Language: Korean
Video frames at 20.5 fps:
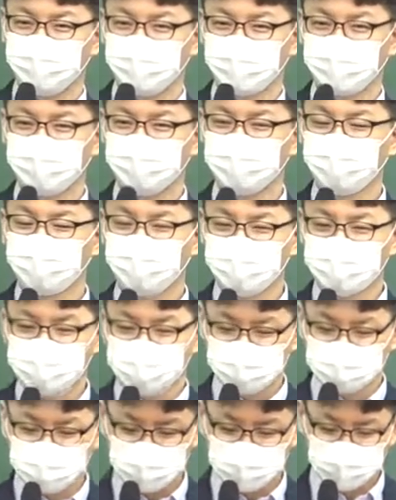그럼
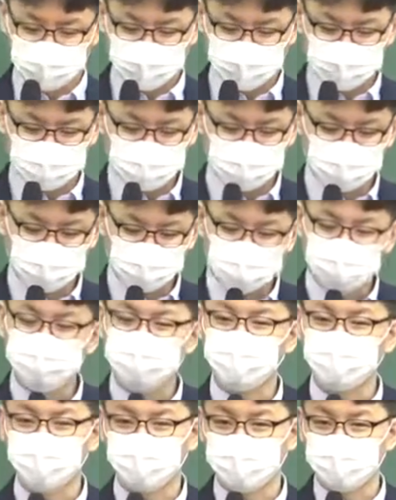똑같이 시장
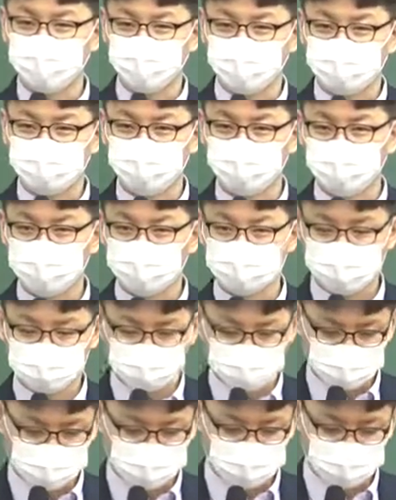실패가 발생할 수가 있죠.
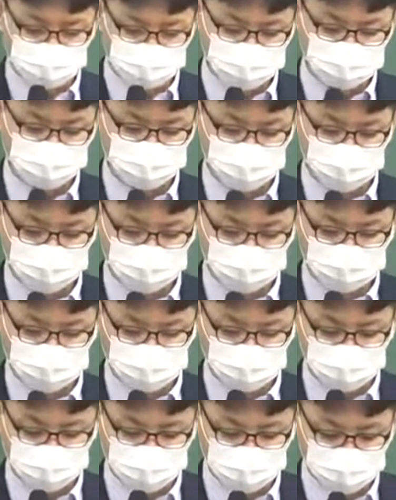이런 문제는
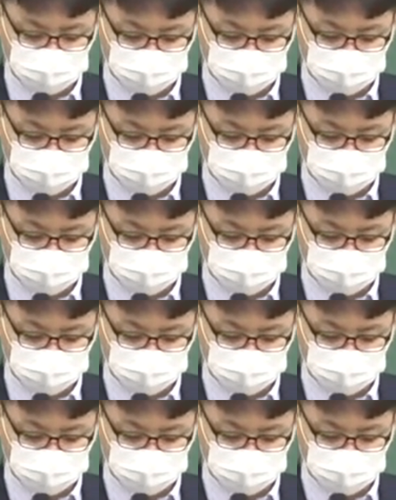있어요.